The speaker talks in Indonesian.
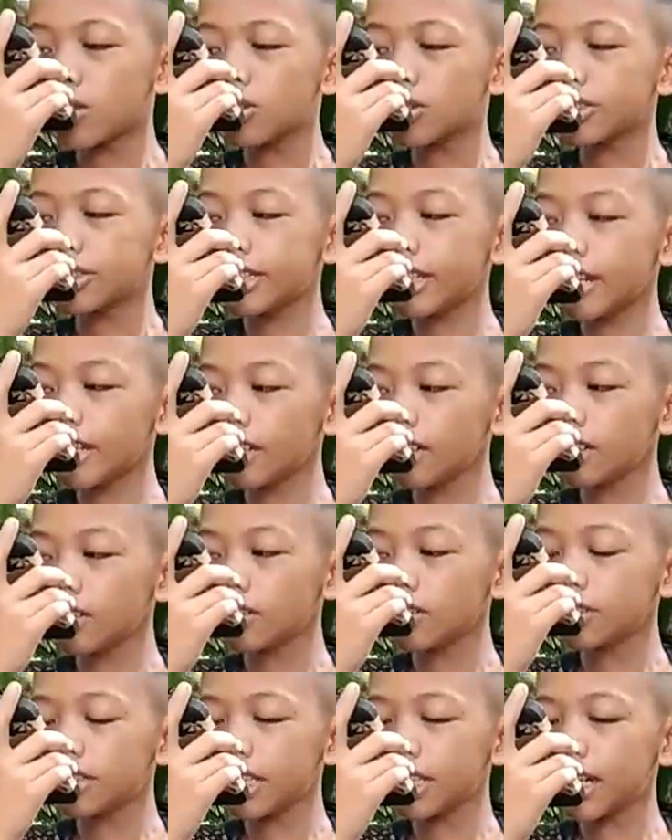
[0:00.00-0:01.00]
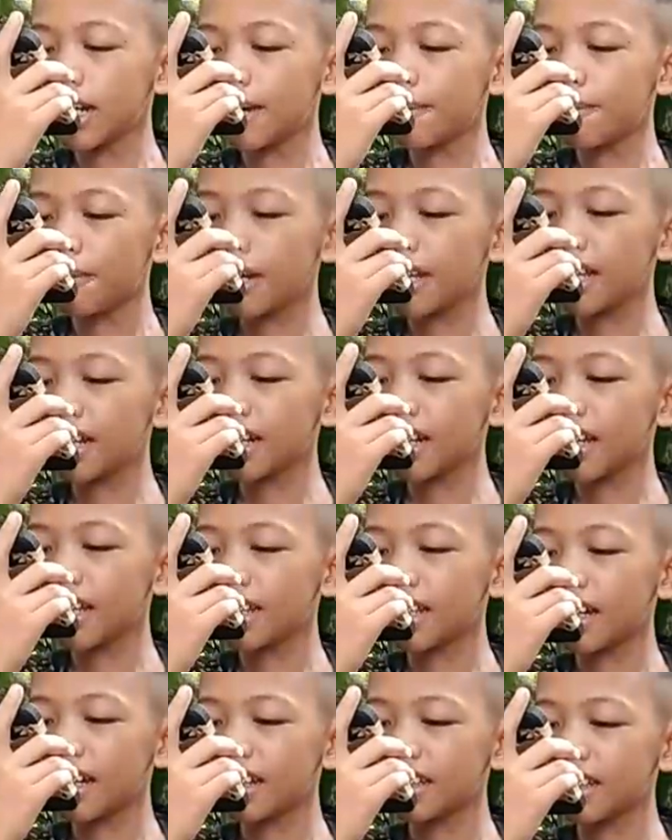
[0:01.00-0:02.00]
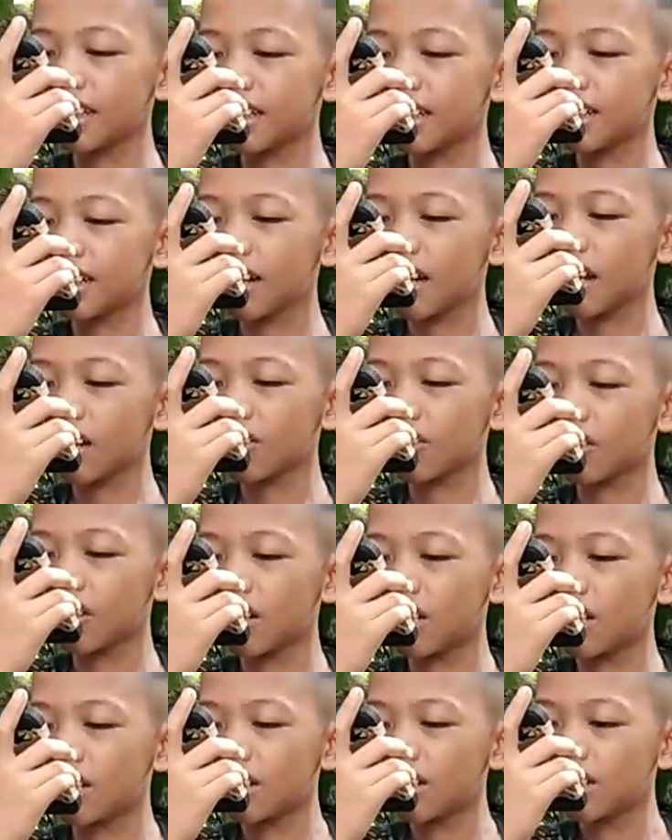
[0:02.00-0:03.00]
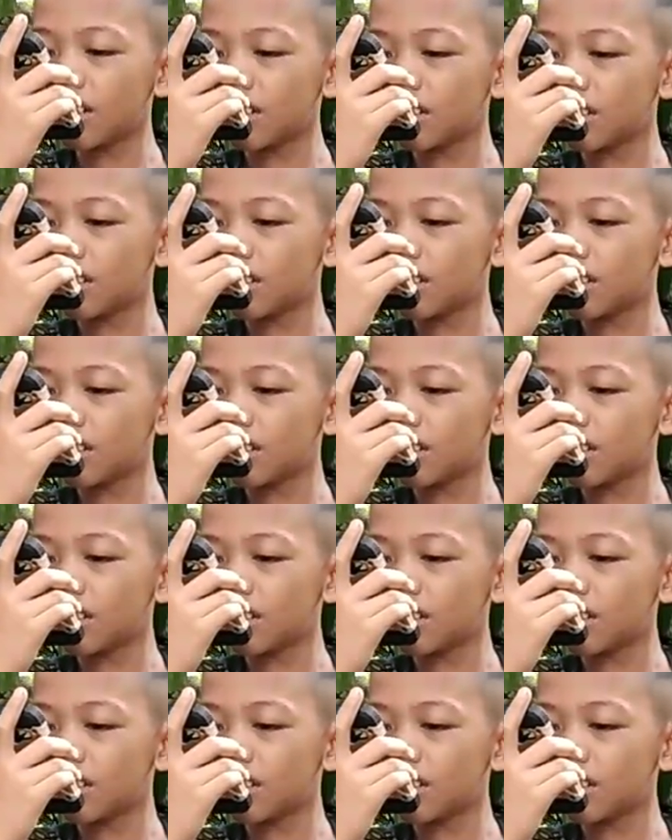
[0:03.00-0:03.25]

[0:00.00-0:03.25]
Kucing, kucing apa yang enak didengar Google?